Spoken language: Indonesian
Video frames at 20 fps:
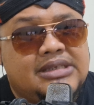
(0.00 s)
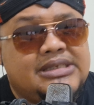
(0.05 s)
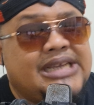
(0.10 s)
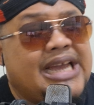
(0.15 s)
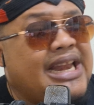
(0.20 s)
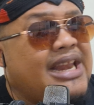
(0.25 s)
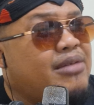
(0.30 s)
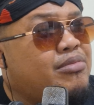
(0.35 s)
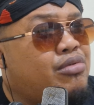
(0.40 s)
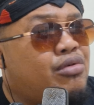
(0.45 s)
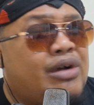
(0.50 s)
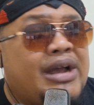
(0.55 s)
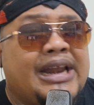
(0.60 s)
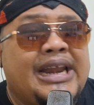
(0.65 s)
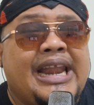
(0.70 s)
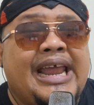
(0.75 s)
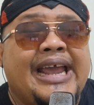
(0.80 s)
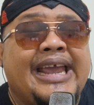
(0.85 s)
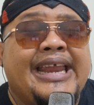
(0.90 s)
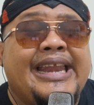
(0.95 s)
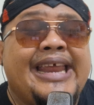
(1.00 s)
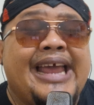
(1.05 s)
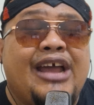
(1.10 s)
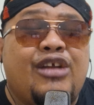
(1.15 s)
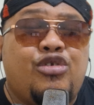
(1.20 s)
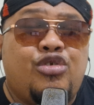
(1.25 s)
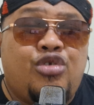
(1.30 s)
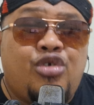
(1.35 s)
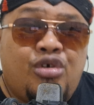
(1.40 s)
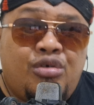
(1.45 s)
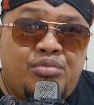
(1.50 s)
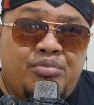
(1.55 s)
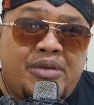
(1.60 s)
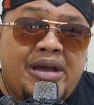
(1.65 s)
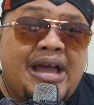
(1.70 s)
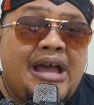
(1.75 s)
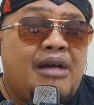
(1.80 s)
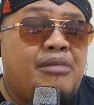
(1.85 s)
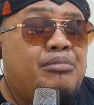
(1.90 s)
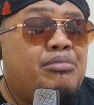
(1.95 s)
Jadi bukan lagi diadu
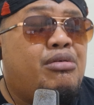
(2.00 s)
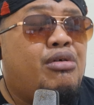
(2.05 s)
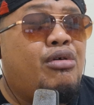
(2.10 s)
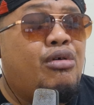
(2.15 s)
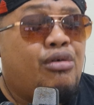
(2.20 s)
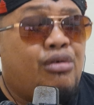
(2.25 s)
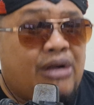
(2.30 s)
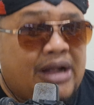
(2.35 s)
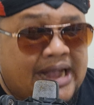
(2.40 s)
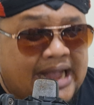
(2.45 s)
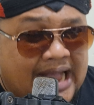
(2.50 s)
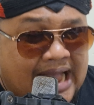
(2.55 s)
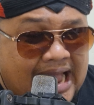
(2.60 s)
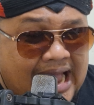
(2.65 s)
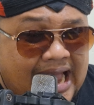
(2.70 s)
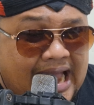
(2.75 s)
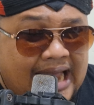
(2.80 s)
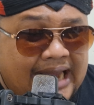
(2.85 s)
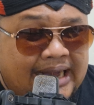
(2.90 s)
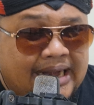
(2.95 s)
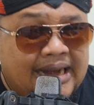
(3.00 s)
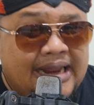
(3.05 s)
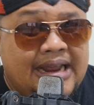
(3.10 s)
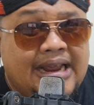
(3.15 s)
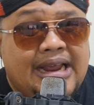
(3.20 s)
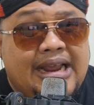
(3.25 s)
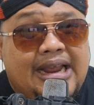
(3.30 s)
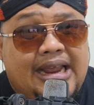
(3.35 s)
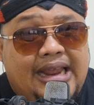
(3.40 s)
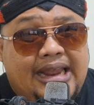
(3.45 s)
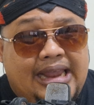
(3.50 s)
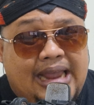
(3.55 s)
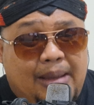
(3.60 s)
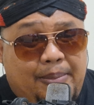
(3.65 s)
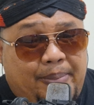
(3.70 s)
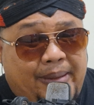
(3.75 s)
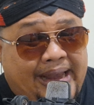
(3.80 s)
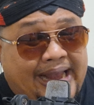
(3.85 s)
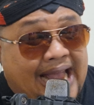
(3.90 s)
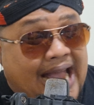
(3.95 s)
domba, bukan. Ya
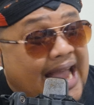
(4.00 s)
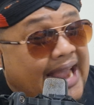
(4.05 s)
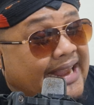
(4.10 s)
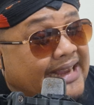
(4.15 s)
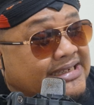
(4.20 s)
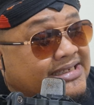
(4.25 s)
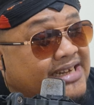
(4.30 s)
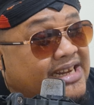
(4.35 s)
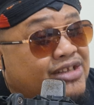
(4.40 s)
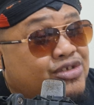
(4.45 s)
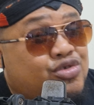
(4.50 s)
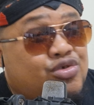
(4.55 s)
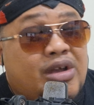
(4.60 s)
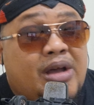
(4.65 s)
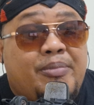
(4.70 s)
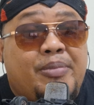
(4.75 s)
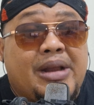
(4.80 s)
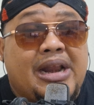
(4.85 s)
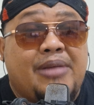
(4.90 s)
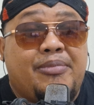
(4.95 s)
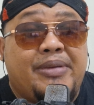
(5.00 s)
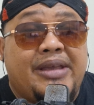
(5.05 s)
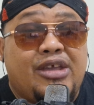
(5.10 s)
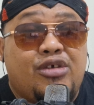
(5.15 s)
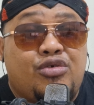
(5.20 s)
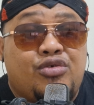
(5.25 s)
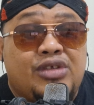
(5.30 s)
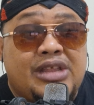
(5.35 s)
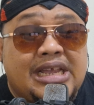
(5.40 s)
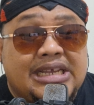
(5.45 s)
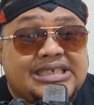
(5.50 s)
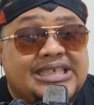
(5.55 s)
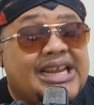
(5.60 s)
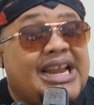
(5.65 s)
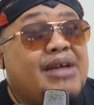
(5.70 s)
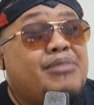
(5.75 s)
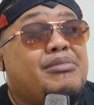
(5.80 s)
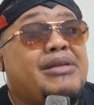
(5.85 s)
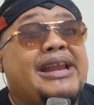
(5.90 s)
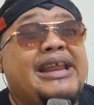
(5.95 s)
PKS dan juga para pengikutnya
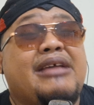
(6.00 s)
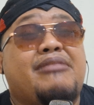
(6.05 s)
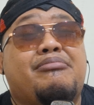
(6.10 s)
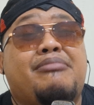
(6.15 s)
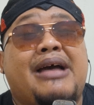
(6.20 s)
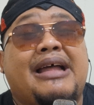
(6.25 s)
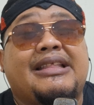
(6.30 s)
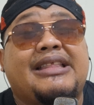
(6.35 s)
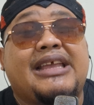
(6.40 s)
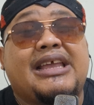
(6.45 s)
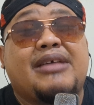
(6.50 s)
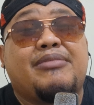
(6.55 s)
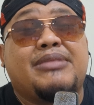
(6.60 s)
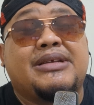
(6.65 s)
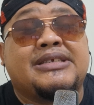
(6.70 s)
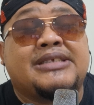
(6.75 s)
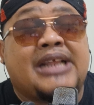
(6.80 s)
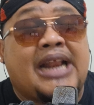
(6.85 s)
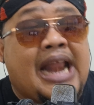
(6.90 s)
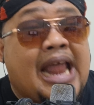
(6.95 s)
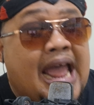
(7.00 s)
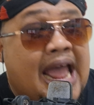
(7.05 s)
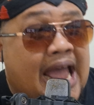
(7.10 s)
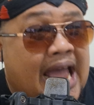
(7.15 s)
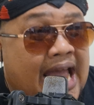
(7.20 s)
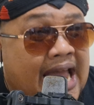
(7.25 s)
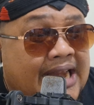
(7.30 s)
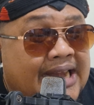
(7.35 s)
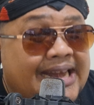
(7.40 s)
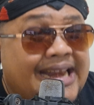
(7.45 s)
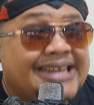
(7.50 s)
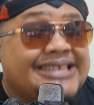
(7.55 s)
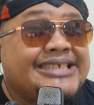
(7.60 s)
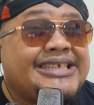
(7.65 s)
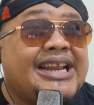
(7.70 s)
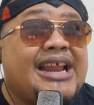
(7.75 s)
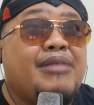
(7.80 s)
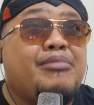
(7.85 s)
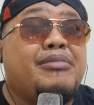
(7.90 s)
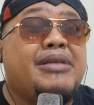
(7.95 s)
sedang menikmati kemesraan dan
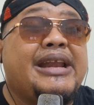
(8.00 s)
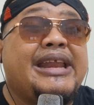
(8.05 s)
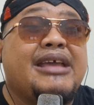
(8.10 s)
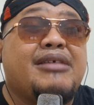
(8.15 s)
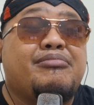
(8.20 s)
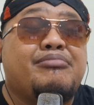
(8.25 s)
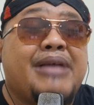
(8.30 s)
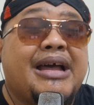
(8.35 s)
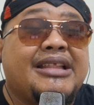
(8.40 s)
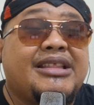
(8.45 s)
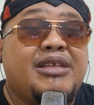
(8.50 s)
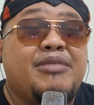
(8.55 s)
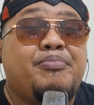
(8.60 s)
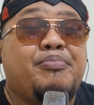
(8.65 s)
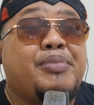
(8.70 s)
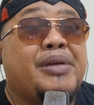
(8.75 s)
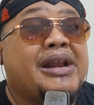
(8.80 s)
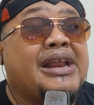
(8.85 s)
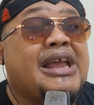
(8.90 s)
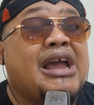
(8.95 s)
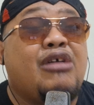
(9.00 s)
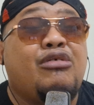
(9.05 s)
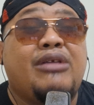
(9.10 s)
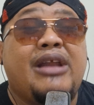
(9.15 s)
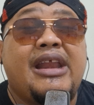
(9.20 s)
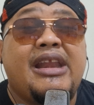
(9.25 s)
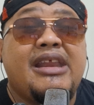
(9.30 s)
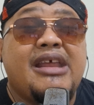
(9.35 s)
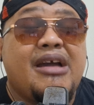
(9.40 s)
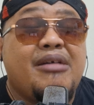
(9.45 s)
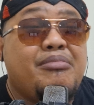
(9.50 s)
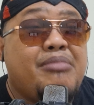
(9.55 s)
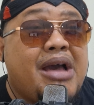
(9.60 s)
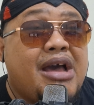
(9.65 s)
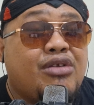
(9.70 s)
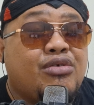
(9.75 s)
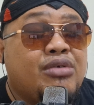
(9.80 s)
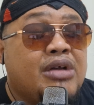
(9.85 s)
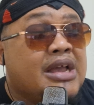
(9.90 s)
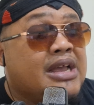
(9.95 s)
sedang menikmati pergaulan yang
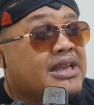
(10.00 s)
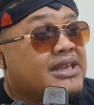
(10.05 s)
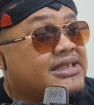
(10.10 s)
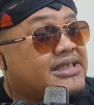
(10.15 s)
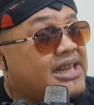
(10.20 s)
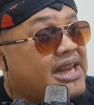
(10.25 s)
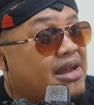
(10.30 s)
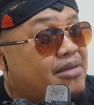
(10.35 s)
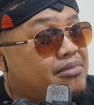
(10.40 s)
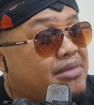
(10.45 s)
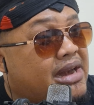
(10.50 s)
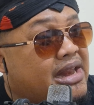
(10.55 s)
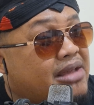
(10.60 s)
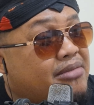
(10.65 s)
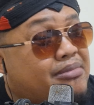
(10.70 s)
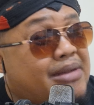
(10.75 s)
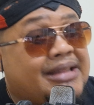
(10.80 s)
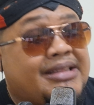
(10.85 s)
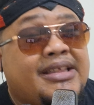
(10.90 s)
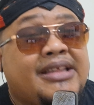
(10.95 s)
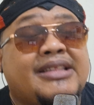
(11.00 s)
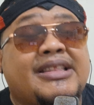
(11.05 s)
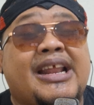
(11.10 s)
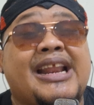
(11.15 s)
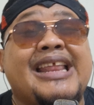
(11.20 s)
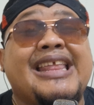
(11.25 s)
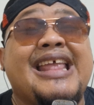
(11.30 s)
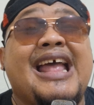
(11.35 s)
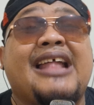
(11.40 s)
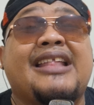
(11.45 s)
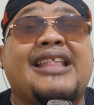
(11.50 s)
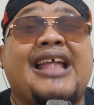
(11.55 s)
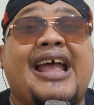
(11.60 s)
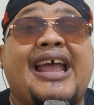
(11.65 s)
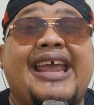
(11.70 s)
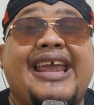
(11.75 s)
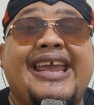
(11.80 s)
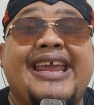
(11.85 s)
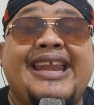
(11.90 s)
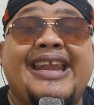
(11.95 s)
baru, sedang menikmati ternyata
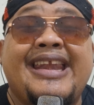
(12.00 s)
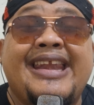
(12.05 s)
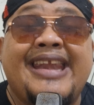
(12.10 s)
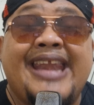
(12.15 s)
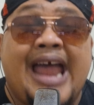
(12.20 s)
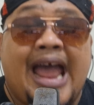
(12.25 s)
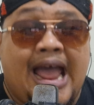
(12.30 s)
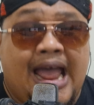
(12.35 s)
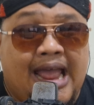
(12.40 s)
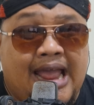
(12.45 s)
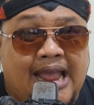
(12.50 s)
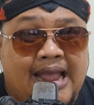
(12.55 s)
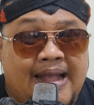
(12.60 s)
indah